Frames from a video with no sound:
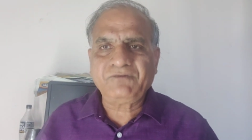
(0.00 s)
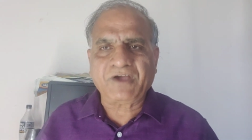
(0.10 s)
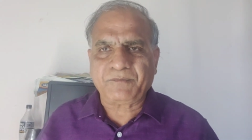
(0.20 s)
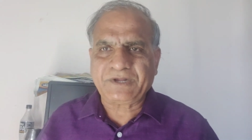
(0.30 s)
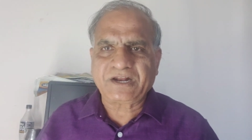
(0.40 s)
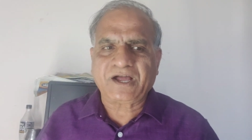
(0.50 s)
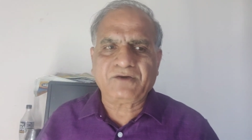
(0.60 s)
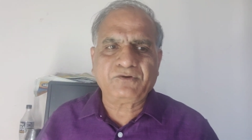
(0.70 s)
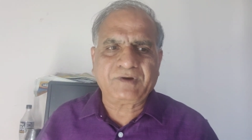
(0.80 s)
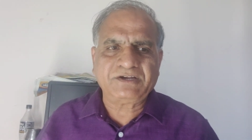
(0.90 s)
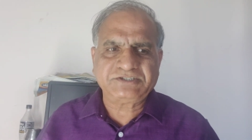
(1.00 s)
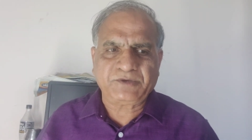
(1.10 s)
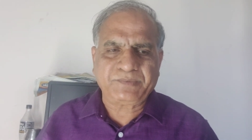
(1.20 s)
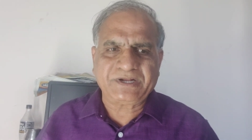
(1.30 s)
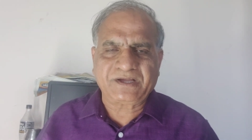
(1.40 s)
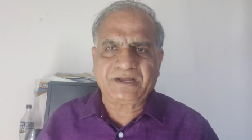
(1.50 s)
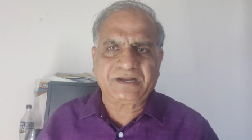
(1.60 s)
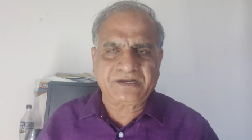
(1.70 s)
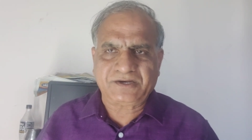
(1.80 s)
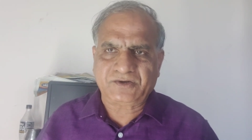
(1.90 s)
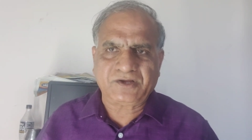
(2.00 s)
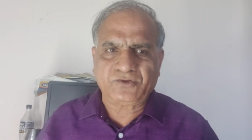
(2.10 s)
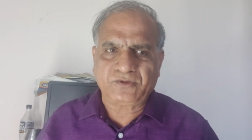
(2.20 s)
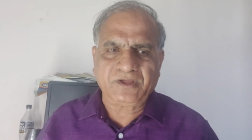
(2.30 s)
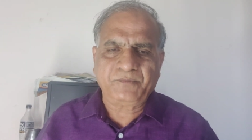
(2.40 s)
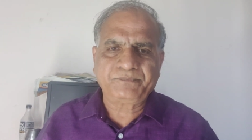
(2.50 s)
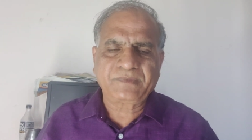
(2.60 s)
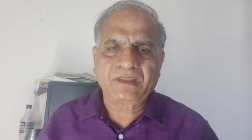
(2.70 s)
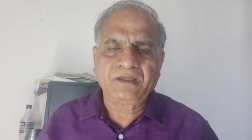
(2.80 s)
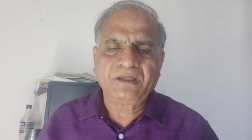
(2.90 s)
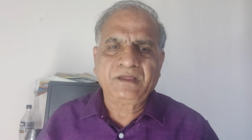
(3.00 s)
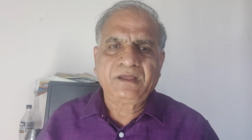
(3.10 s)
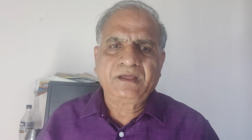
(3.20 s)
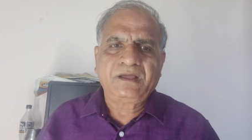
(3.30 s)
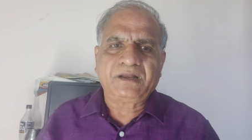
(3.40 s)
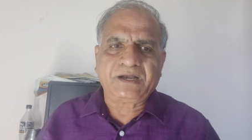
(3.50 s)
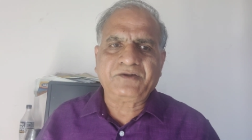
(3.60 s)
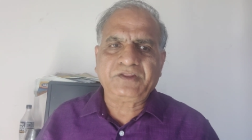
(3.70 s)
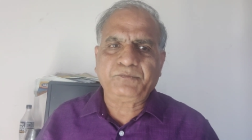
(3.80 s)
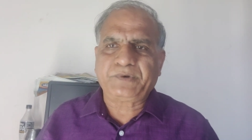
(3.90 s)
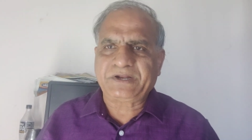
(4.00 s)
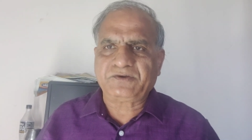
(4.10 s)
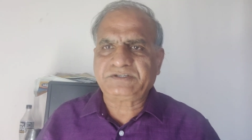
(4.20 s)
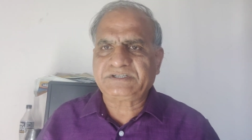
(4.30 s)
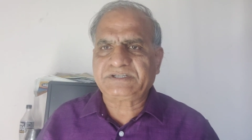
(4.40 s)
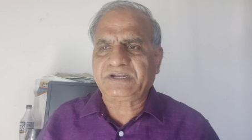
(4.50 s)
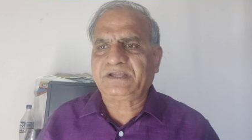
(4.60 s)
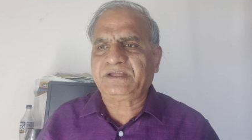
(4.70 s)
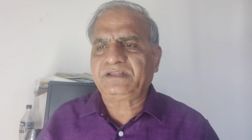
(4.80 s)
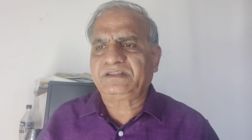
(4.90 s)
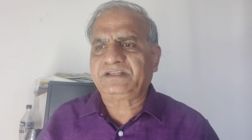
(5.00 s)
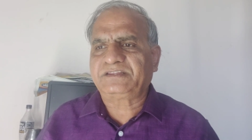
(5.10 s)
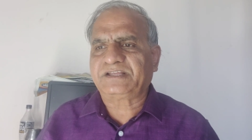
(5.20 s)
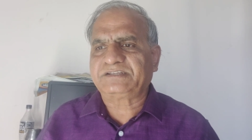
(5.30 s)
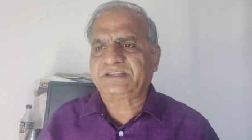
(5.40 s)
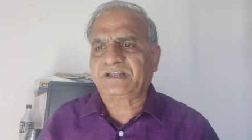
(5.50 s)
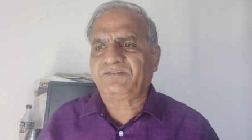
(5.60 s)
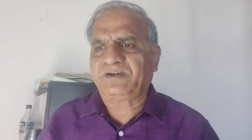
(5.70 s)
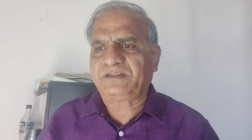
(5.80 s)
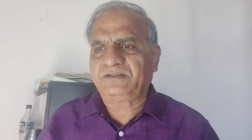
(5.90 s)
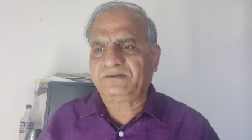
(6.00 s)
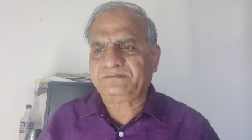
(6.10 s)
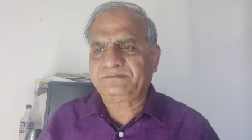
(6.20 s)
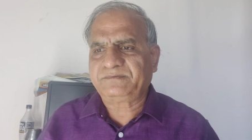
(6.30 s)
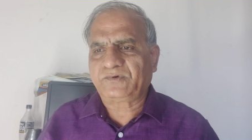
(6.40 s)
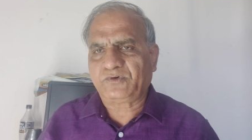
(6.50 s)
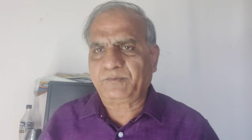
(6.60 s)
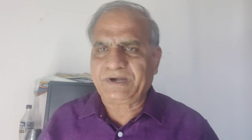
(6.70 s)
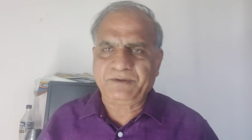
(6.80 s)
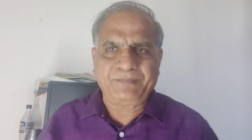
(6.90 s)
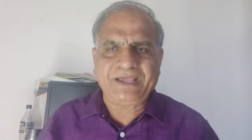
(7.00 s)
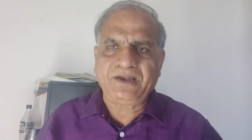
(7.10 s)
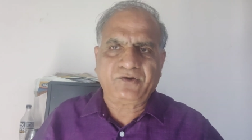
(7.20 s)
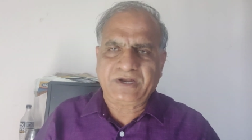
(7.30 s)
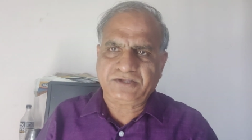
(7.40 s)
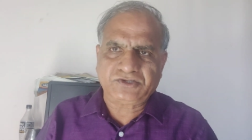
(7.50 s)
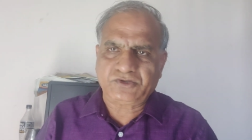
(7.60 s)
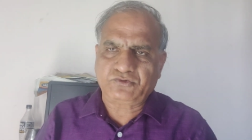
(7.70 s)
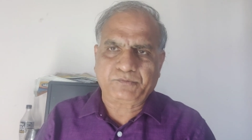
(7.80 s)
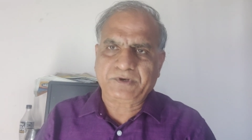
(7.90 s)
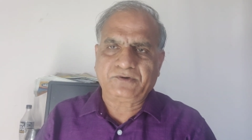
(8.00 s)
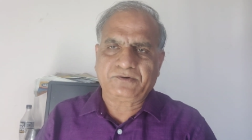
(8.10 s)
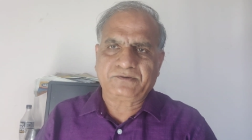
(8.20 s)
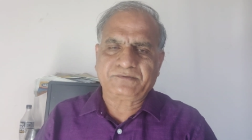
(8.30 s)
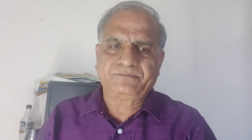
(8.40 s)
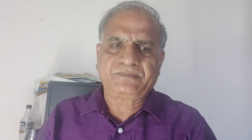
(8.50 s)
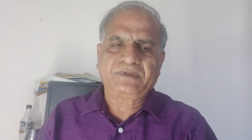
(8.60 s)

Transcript: ఇవి అమలు కావు వాళ్ళు చెప్పినా కానీ అన్నట్టుగా ఉంది రెండవది ఇప్పటికి వచ్చేసరికి తీస్తా సెతల్వాద్కు మళ్ళీ బెయిల్ కూడా ఇచ్చింది సుప్రీంకోర్టు